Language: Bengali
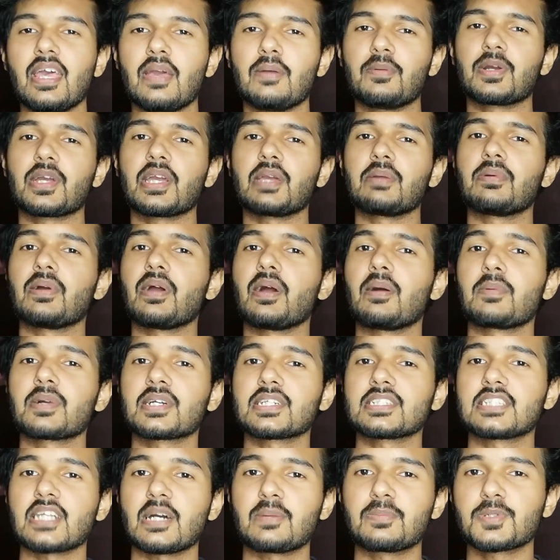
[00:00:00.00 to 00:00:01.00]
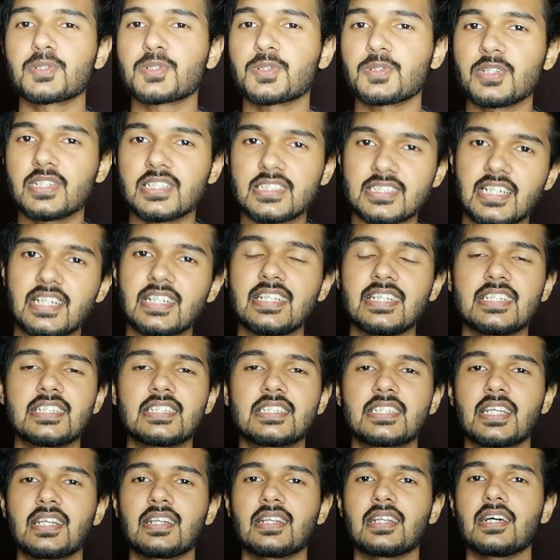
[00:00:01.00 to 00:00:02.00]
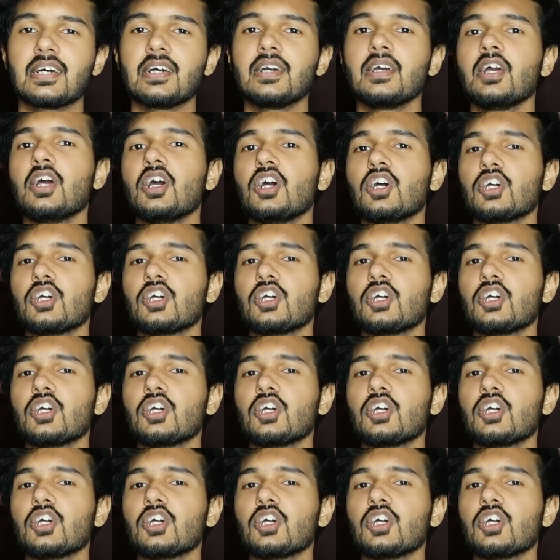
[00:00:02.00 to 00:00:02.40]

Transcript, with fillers: এবং এভাবে আমাকে সাপোর্ট করে যান ইনশাল্লাহ